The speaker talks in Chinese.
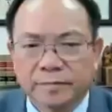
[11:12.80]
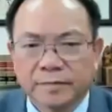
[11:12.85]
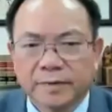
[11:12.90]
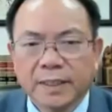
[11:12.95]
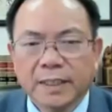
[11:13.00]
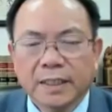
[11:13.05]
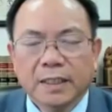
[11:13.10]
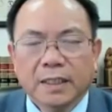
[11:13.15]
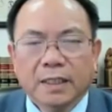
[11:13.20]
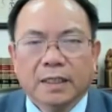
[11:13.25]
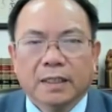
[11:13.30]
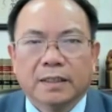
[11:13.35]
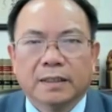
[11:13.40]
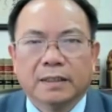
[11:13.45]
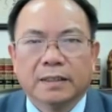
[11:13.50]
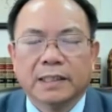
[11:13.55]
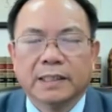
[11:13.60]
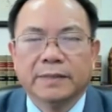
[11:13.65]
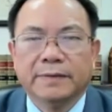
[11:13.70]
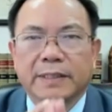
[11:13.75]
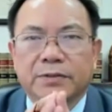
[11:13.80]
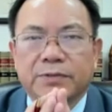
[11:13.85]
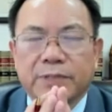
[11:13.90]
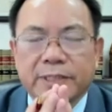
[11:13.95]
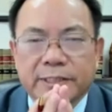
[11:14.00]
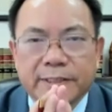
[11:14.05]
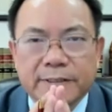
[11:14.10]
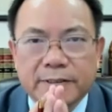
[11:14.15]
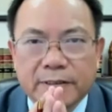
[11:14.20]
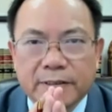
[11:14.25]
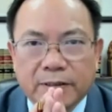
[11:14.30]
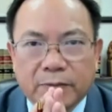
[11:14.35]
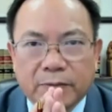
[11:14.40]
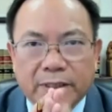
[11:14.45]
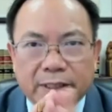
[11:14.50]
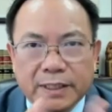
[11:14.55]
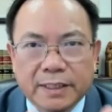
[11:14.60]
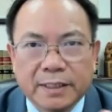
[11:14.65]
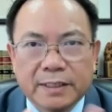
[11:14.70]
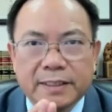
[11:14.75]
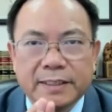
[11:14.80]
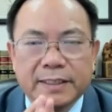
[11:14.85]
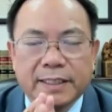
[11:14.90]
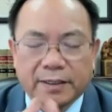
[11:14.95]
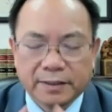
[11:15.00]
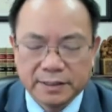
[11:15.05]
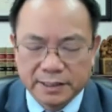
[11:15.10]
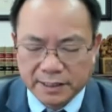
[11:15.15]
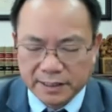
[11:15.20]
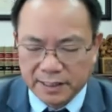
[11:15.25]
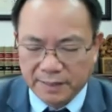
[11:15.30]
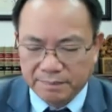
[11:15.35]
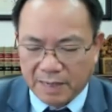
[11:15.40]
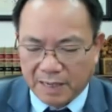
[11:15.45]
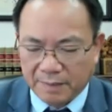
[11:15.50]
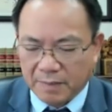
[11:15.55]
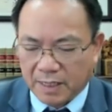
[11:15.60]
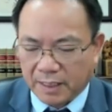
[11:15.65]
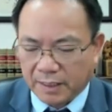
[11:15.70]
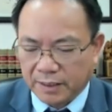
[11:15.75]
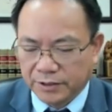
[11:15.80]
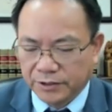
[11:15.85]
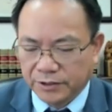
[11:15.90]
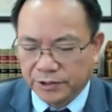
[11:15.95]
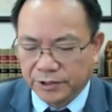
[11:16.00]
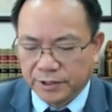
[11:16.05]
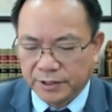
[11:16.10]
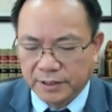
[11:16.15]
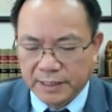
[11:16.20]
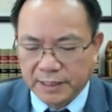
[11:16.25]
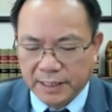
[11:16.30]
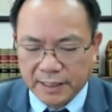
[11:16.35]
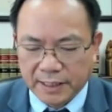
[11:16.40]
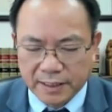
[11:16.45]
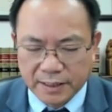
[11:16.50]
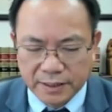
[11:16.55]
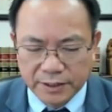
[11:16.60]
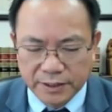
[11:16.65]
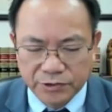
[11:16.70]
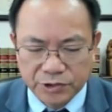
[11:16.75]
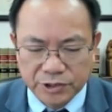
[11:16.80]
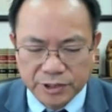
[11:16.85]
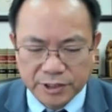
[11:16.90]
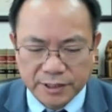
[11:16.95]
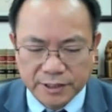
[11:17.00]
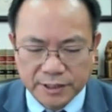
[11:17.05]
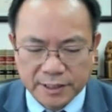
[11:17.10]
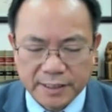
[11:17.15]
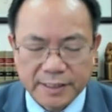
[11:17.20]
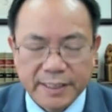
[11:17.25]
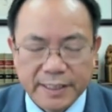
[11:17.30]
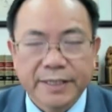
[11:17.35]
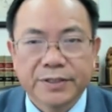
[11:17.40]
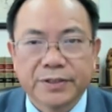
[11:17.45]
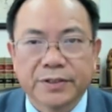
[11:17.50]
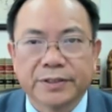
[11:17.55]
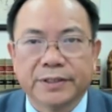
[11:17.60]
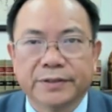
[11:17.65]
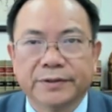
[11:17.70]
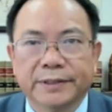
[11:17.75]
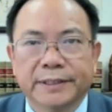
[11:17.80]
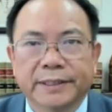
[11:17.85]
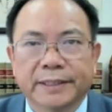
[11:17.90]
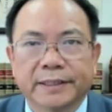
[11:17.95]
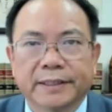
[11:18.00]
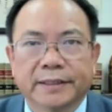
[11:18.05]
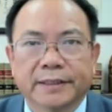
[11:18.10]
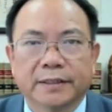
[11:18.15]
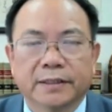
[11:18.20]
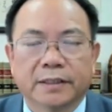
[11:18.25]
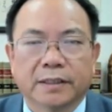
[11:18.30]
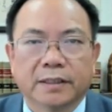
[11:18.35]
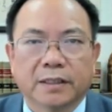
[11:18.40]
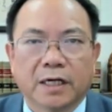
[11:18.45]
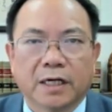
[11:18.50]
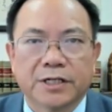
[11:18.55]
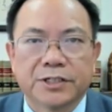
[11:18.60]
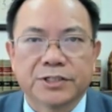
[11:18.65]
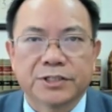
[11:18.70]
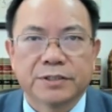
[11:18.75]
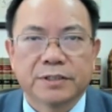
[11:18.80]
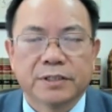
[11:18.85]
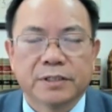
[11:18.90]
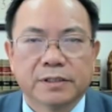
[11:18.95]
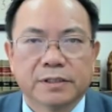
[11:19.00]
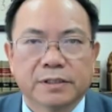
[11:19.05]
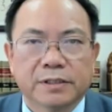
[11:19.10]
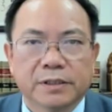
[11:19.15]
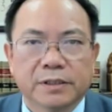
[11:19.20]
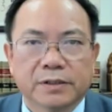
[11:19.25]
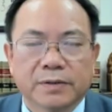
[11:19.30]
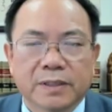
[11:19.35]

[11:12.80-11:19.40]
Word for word: 哼，因为最近我可能也要请你帮忙了，就是这个 U C San Diego 有一个呃二十呃